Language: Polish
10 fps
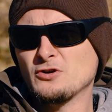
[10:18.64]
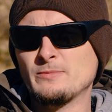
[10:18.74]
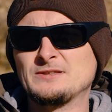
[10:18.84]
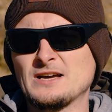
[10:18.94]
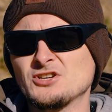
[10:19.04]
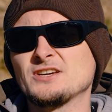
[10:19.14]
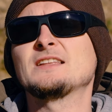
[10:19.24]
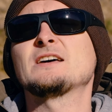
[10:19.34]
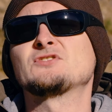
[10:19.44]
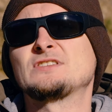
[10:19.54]
w komentarzach,
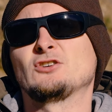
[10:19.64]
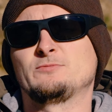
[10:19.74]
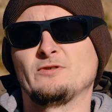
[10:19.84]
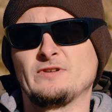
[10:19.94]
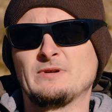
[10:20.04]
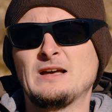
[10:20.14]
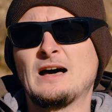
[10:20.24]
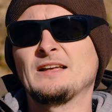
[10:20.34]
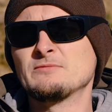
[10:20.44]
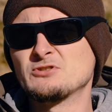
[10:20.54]
ja na wszystkie odpowiem.
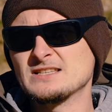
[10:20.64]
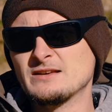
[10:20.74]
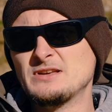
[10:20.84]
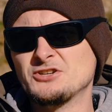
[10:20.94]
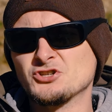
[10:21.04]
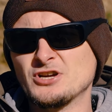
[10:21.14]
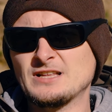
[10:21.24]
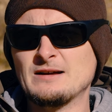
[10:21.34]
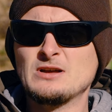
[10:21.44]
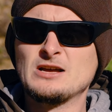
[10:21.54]
A tymczasem ja się żegnam,